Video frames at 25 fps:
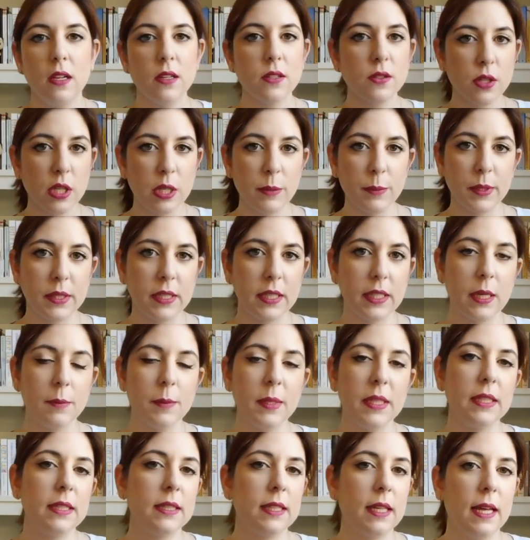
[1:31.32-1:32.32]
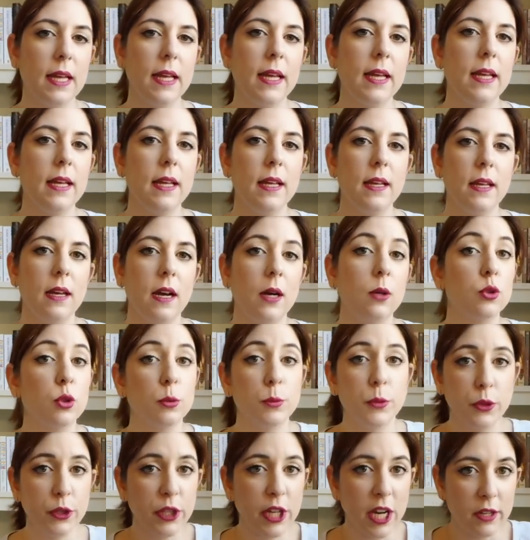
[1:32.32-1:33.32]
La storia praticamente è
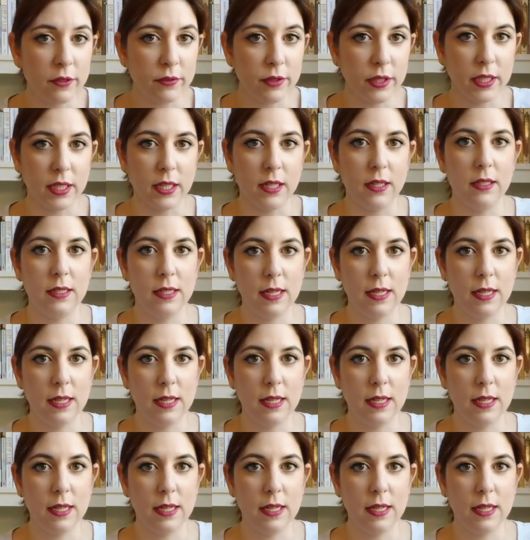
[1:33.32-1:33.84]
autobiografica,